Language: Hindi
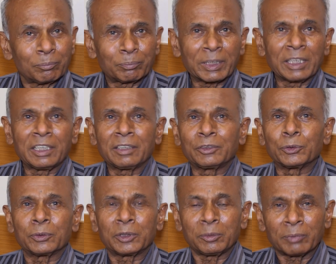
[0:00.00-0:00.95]
पहले
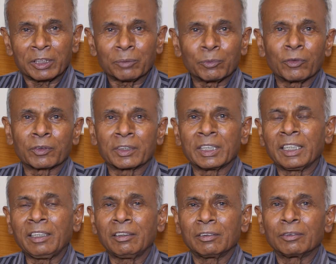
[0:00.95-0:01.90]
ज्योति मैडम डॉक्टर
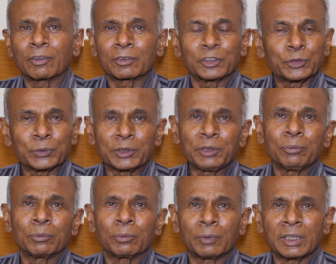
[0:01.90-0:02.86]
हैं डॉक्टर ज्योति
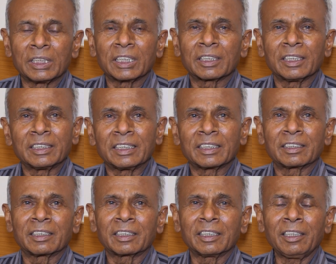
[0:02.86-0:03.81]
उन्होंने देखा देख
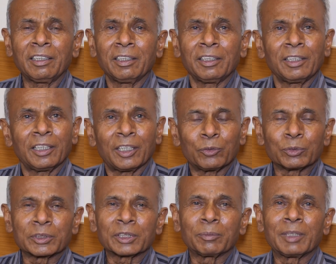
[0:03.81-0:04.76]
करके और
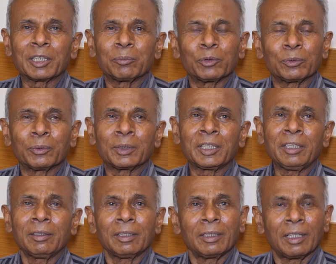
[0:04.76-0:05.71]
उसके बाद में उन्होंने
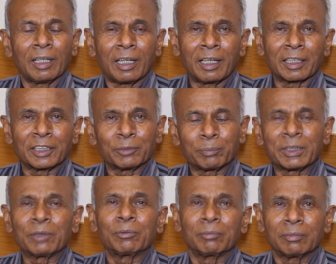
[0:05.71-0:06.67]
आगे
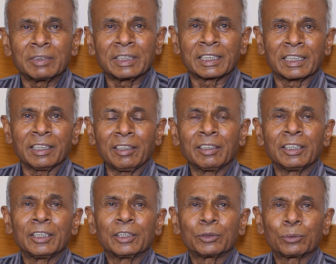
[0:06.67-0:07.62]
फिर लिखे
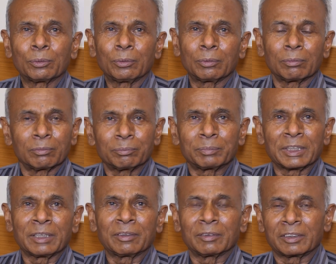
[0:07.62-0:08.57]
तो
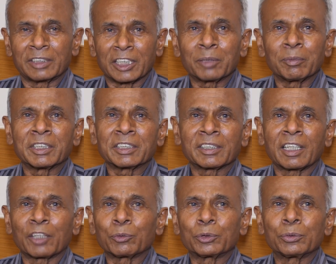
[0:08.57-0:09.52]
फिर ट्रीटमेंट
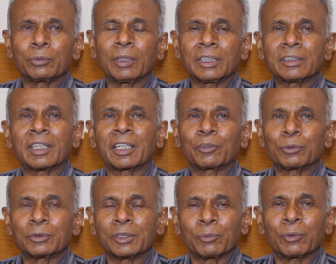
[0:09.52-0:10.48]
सारा कुछ हुआ सारे
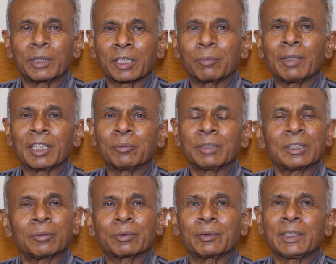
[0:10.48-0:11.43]
कुछ जब होने के बाद में
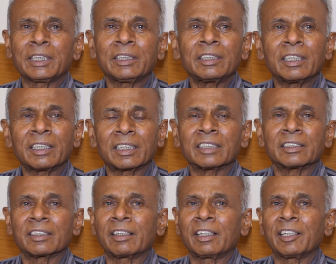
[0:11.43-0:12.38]
तब को कि ये
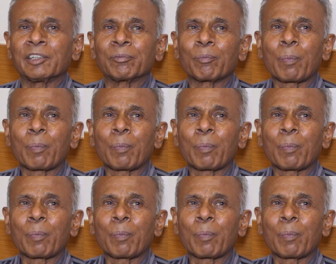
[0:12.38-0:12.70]
कैंसर है